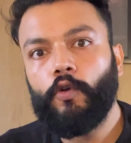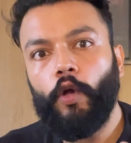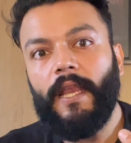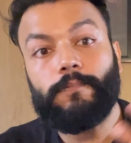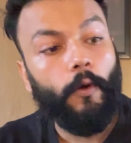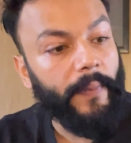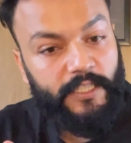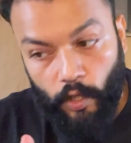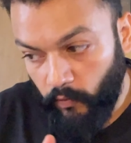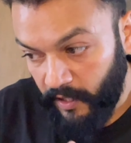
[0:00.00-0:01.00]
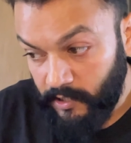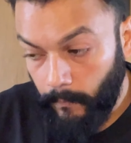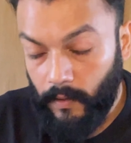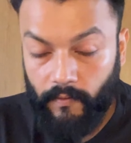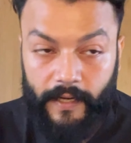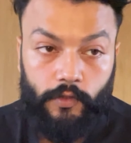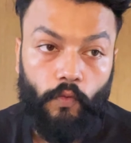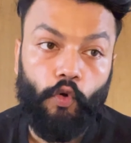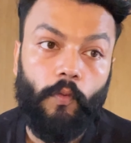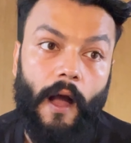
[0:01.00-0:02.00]
कोई लैपटॉप बेच रहे हो फॉर एग्जाम्पल राइट तो
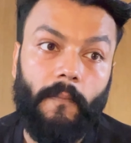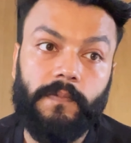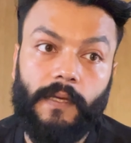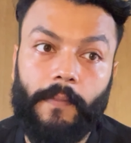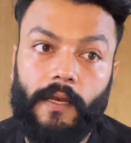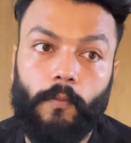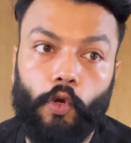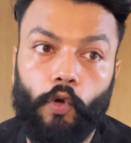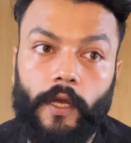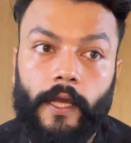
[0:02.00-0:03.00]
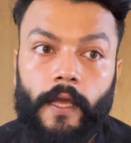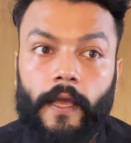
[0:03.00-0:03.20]
वो आप सामने वाले बोलोगे